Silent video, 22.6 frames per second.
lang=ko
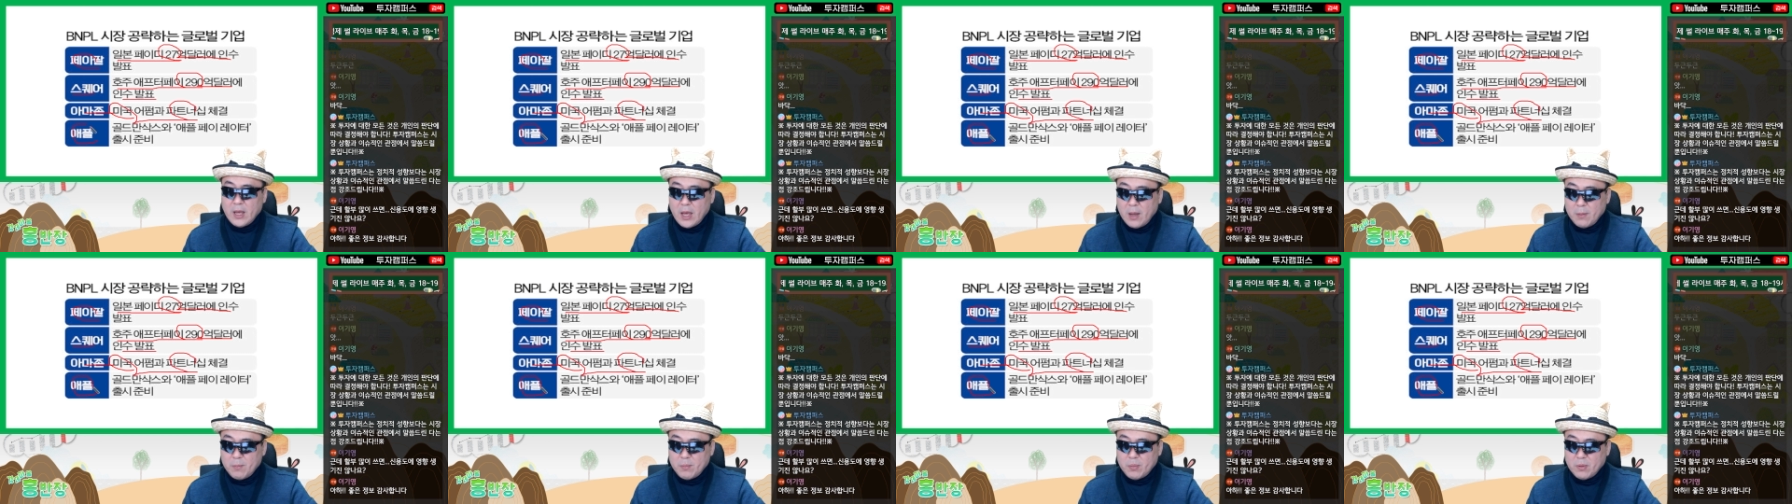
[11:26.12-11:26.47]

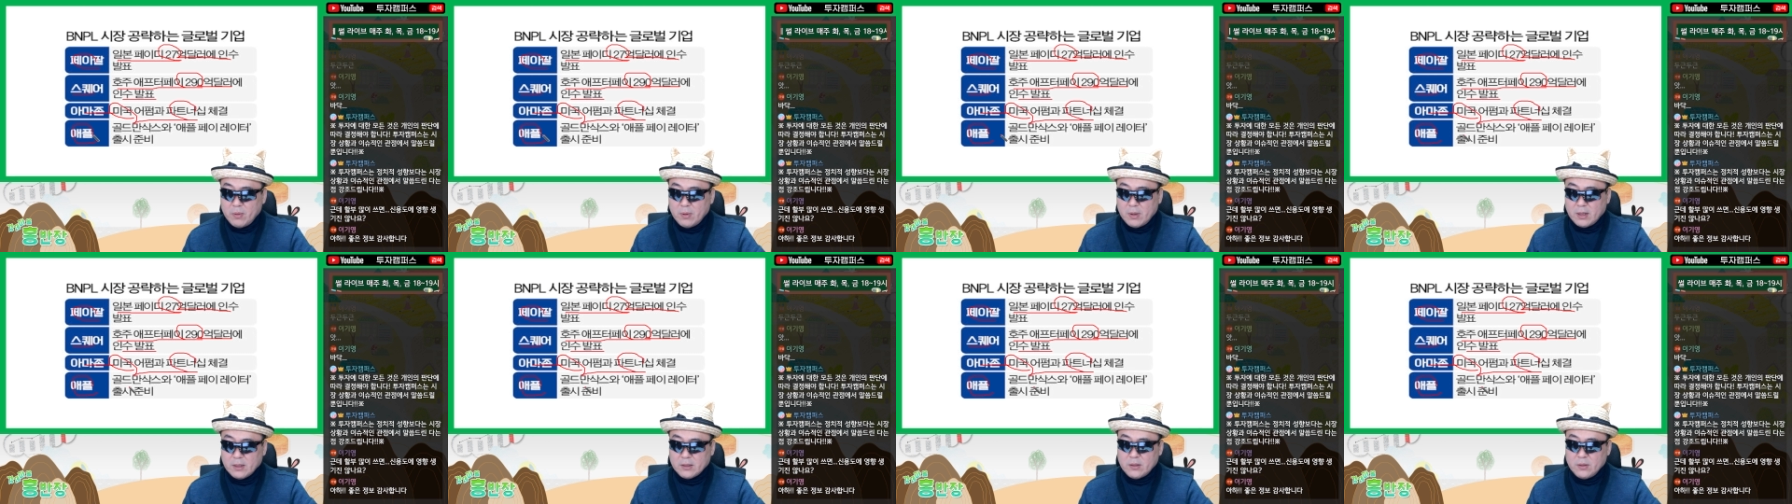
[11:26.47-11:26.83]

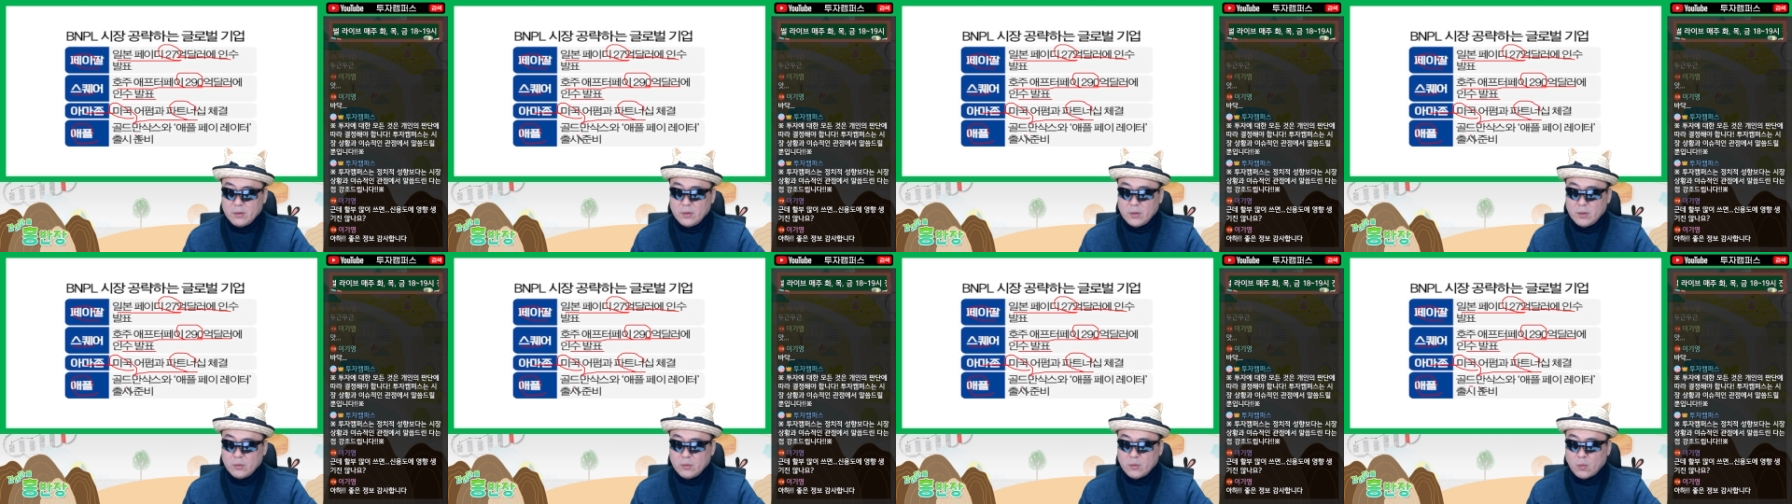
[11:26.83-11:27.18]
애플 같은
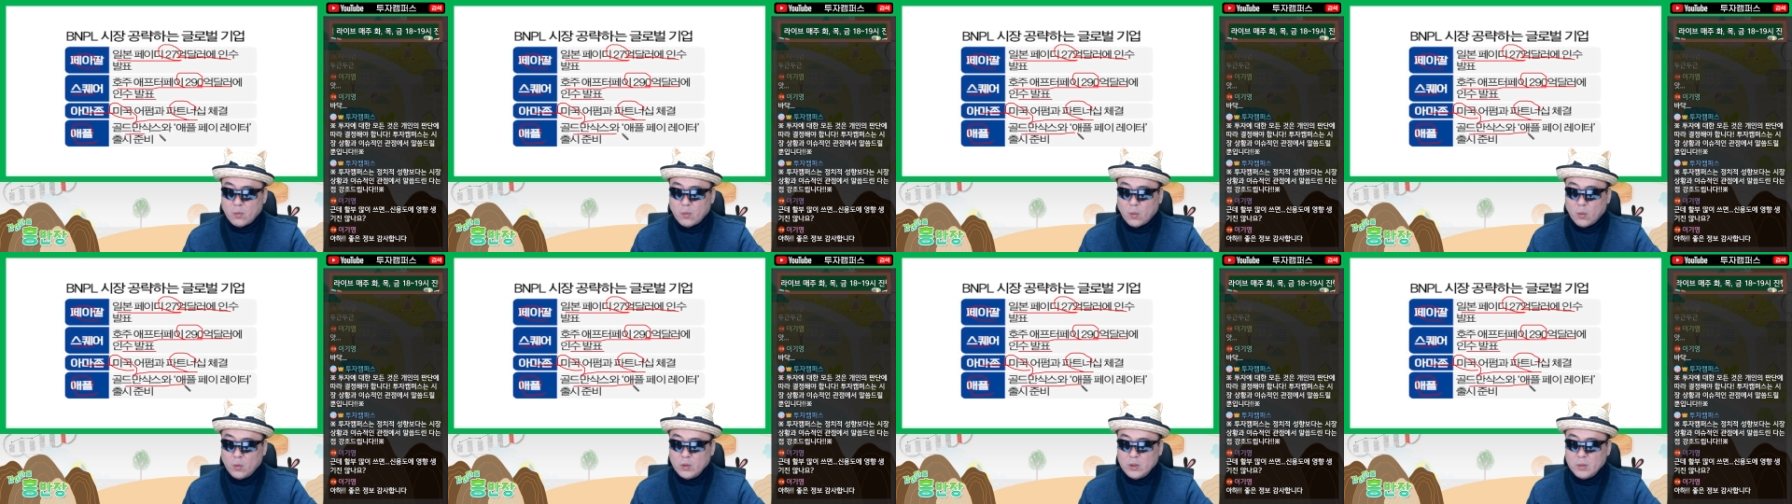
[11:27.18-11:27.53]
경우도
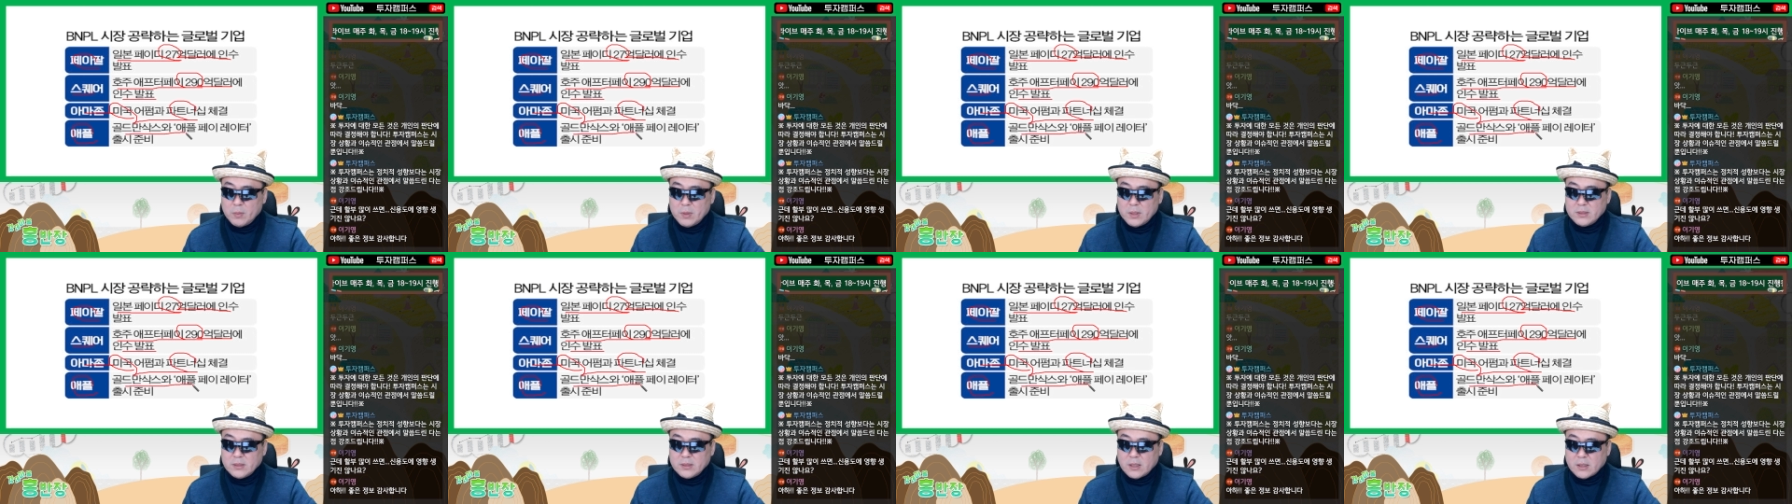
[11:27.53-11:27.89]

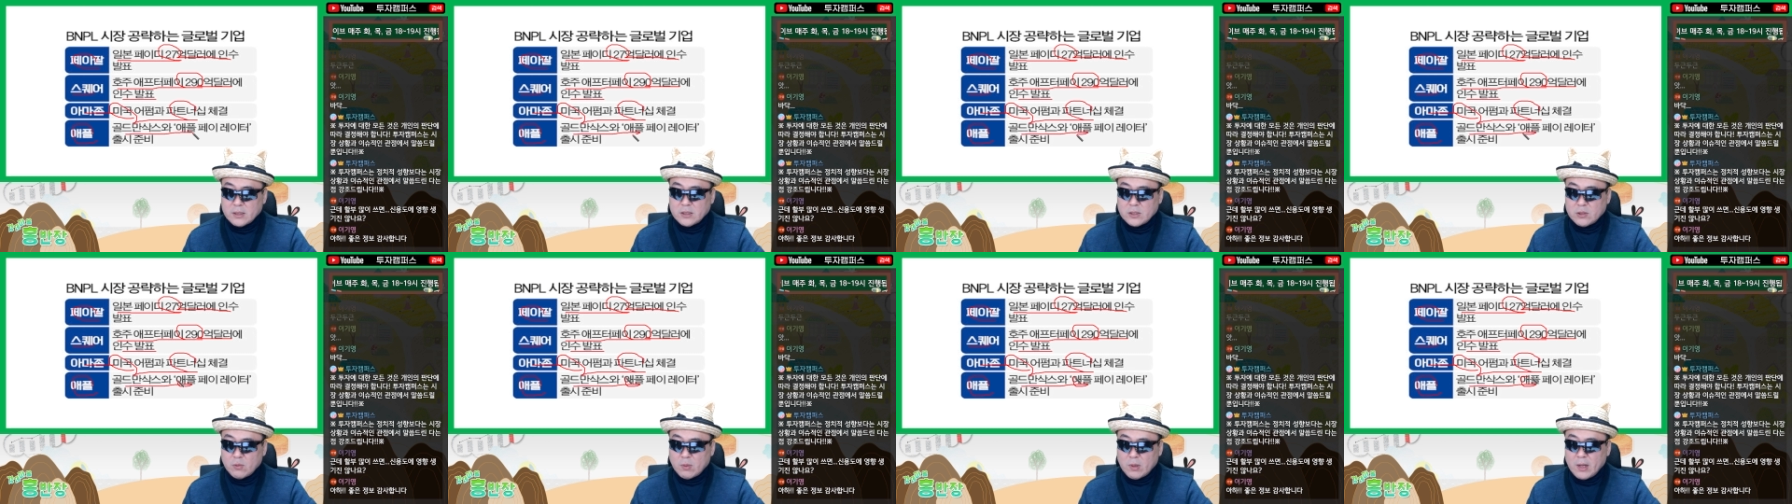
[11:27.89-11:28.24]

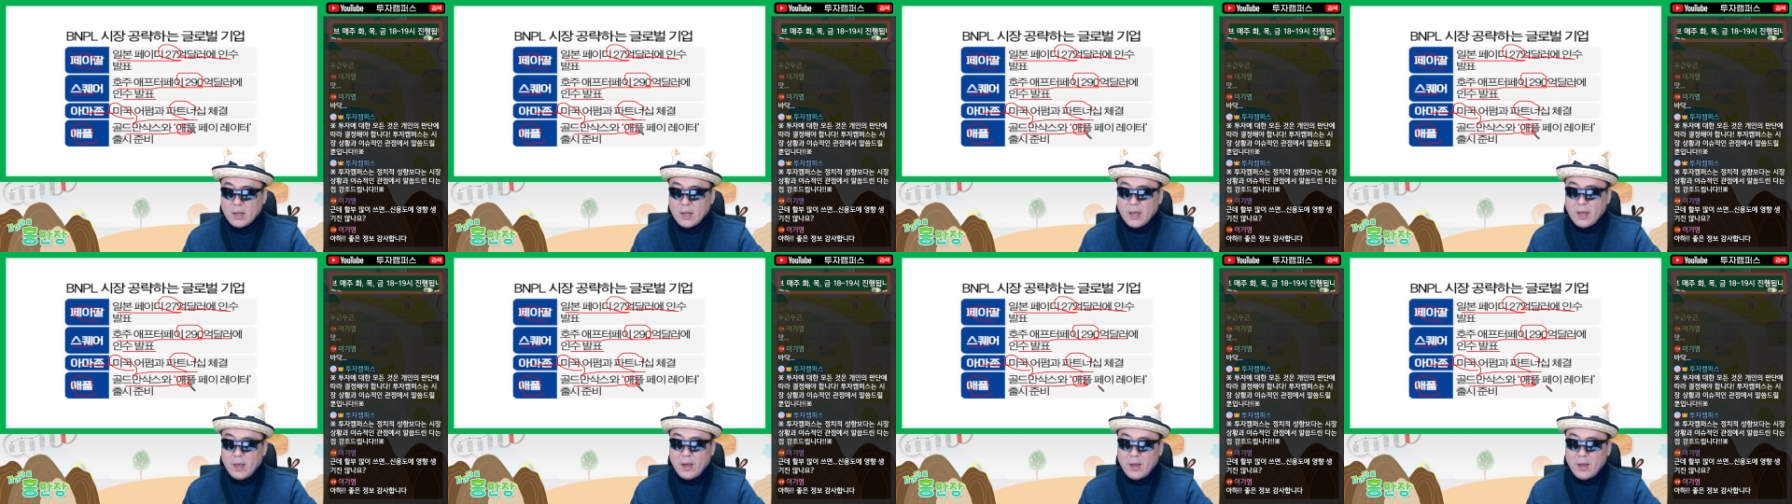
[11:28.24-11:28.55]
골드만삭스와